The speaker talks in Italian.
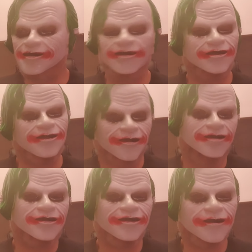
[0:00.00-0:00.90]
che si
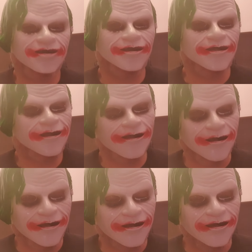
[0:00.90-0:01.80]
tratta solo di
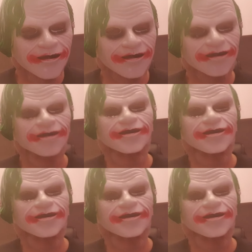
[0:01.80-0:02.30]
sfottò,